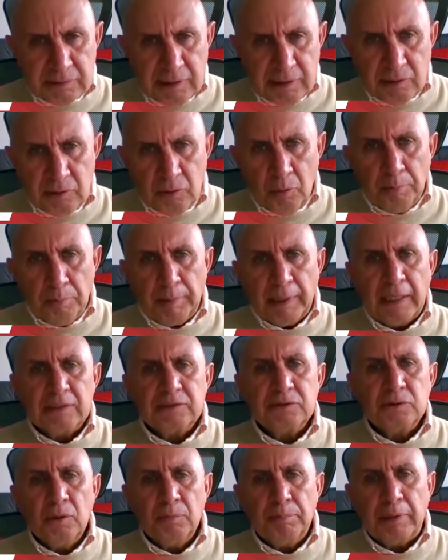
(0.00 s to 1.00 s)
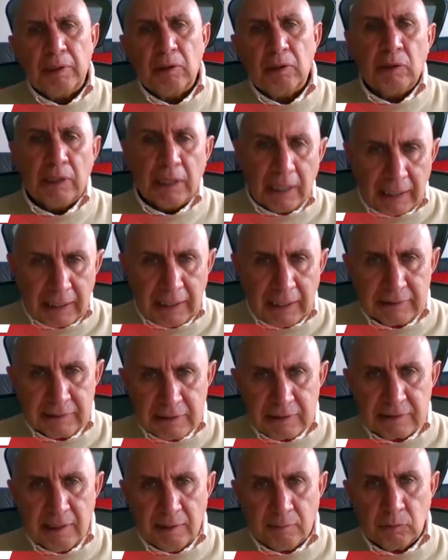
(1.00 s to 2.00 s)
tiene un precio, pero le
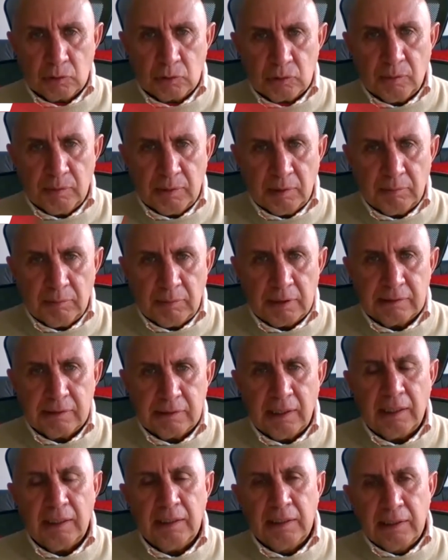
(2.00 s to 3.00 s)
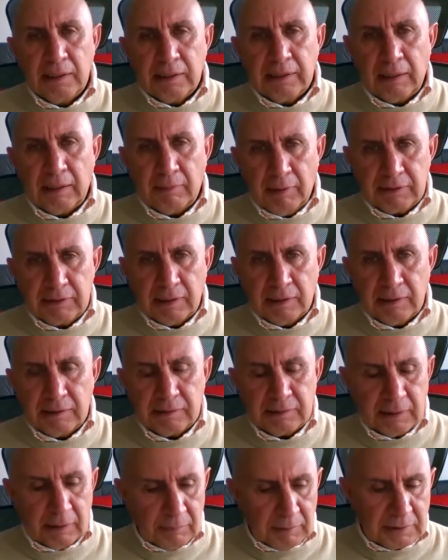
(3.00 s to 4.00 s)
garantizamos obviamente que va a tener
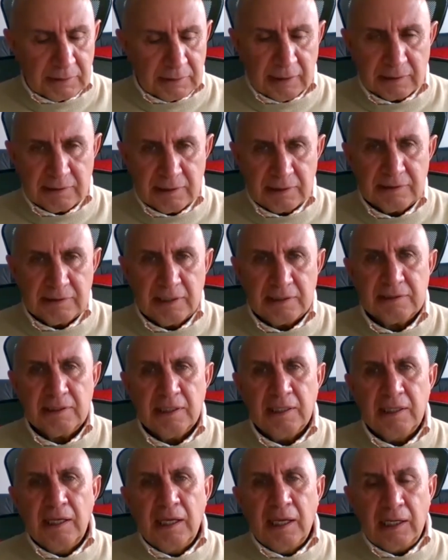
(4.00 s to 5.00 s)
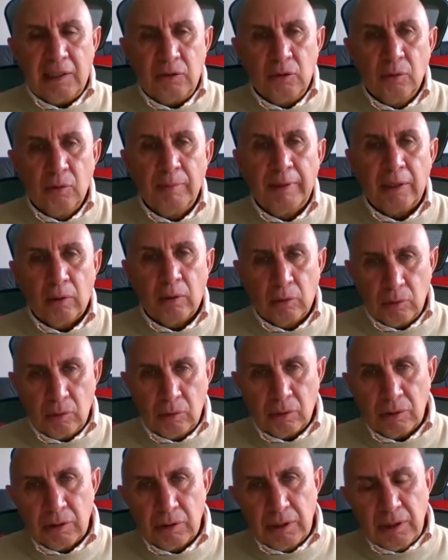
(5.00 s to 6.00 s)
entrevistas. Este es el número
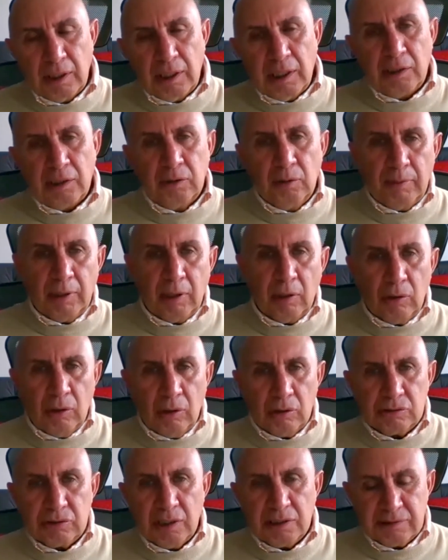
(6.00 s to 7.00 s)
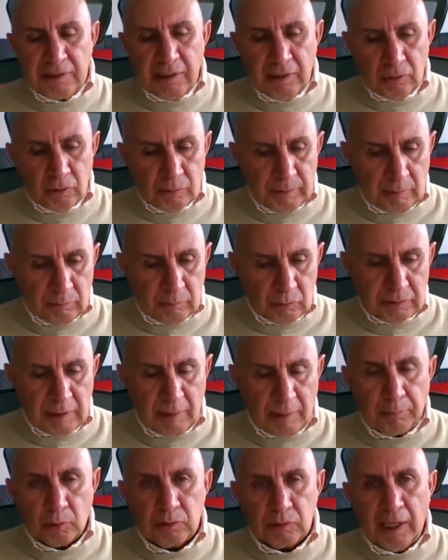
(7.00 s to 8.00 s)
uno. El número dos es que nos vamos a
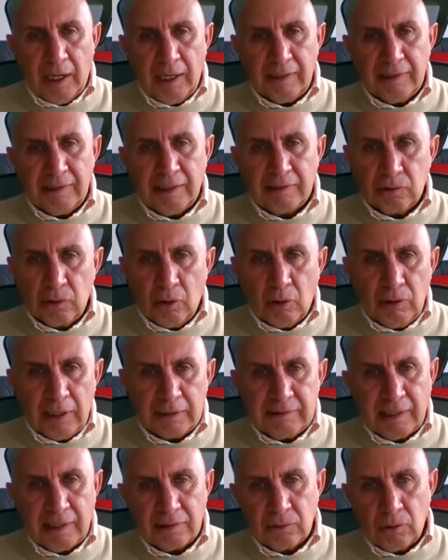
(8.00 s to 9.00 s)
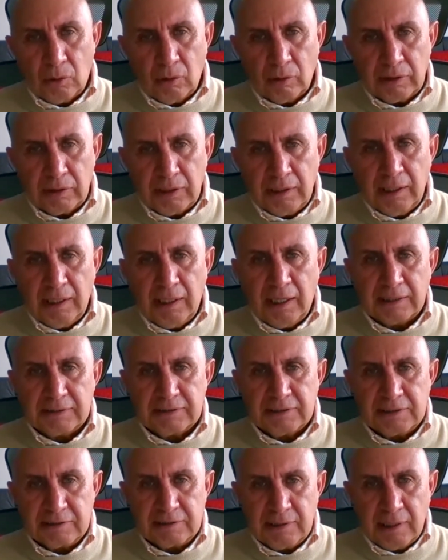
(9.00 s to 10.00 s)
apoyar de toda tecnología
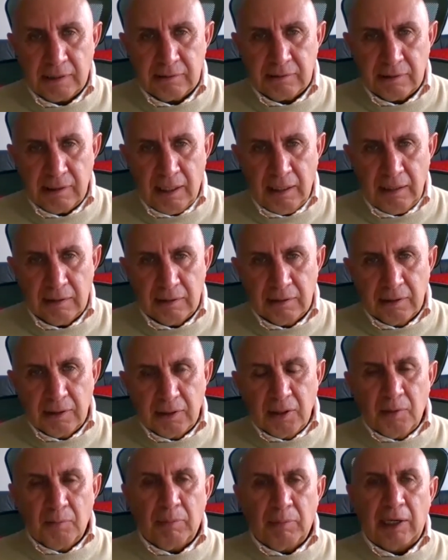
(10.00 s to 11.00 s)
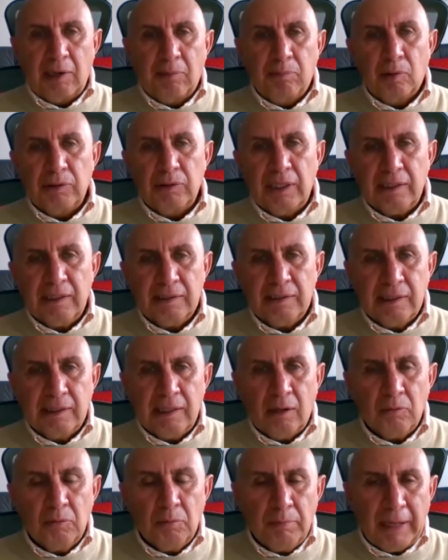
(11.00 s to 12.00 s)
existente para poder
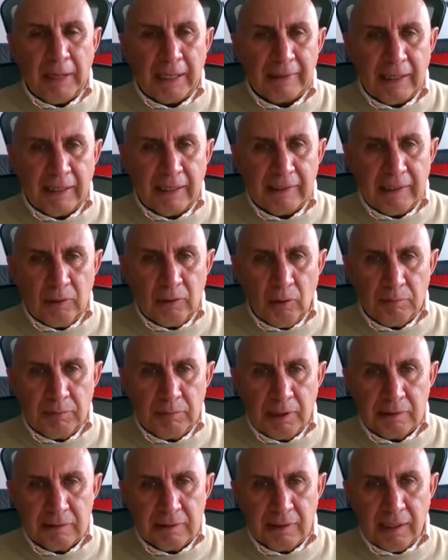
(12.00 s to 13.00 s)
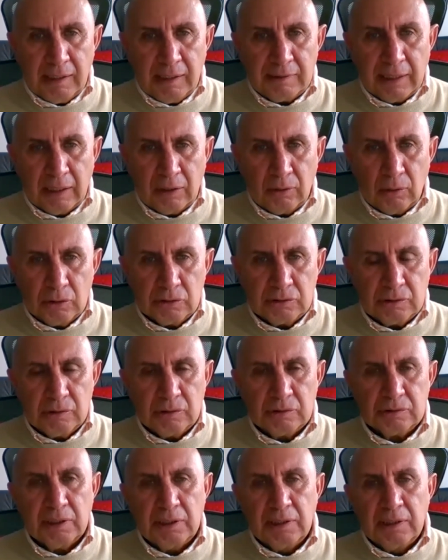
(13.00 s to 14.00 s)
generar un verdadero ambiente de
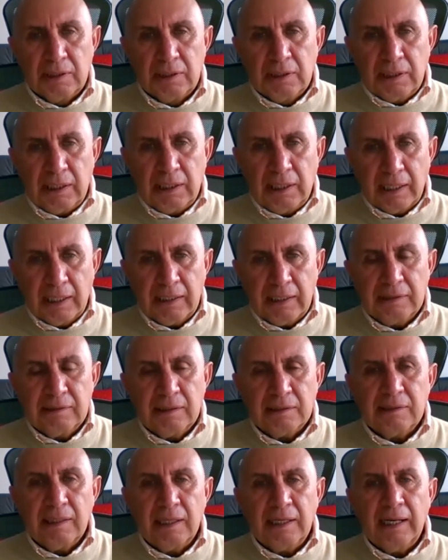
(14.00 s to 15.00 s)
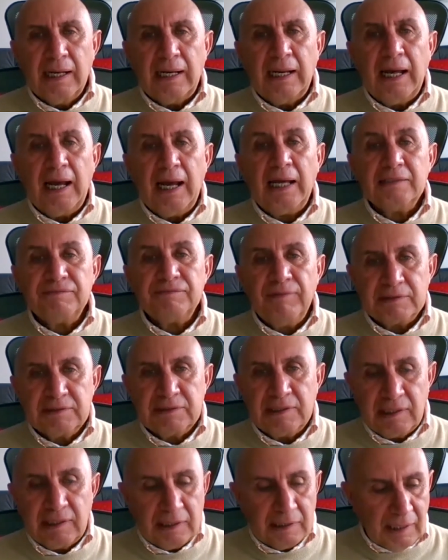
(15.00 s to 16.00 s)
negocios y la gente tenga las
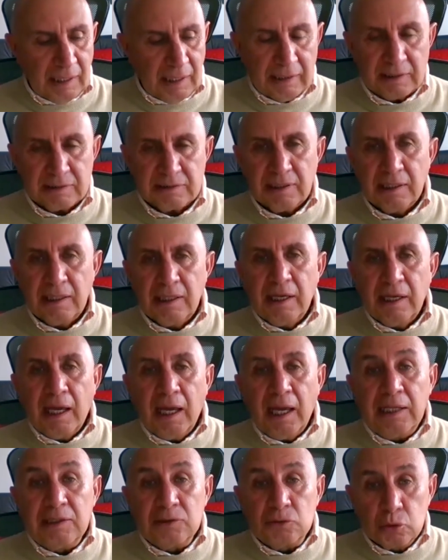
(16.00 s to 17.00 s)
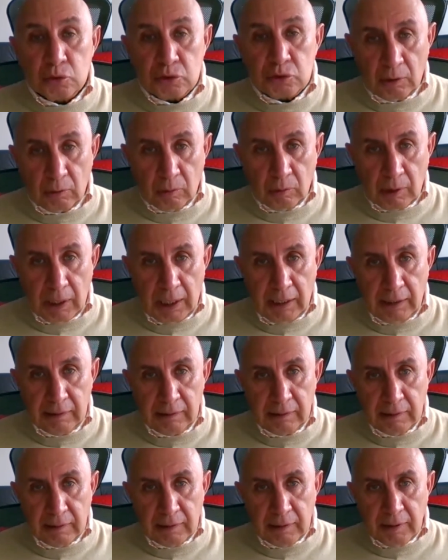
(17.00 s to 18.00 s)
facilidades en su
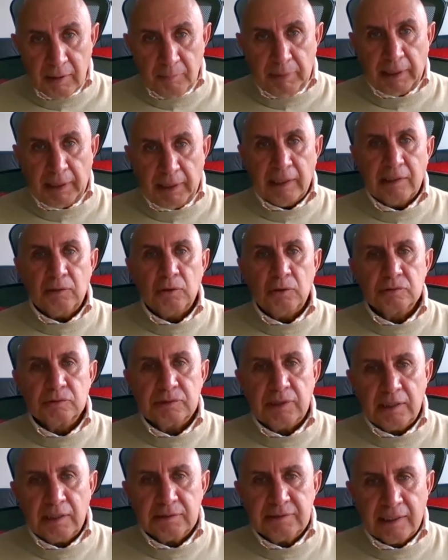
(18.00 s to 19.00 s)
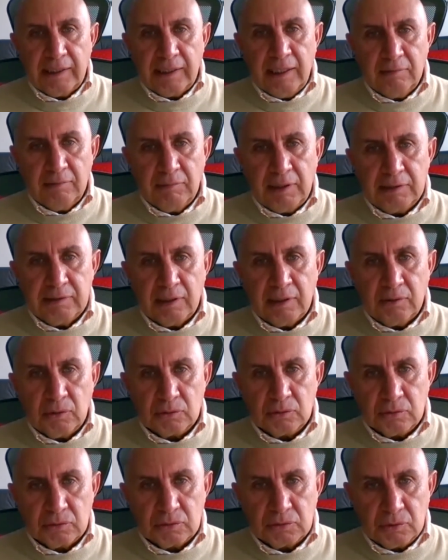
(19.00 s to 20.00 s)
celular para encontrarse realmente
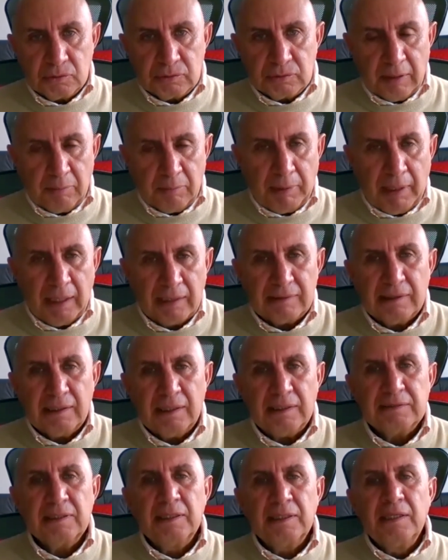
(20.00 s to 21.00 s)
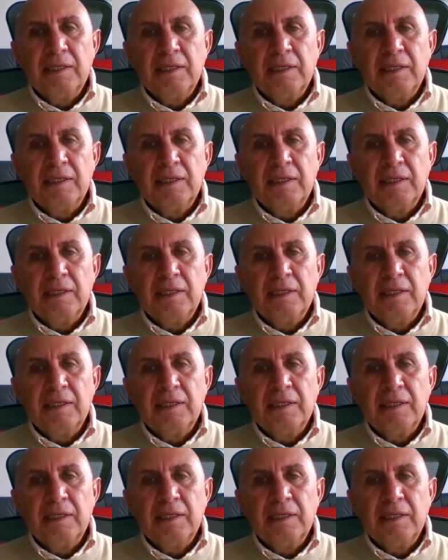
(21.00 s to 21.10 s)
con sus contrapartes,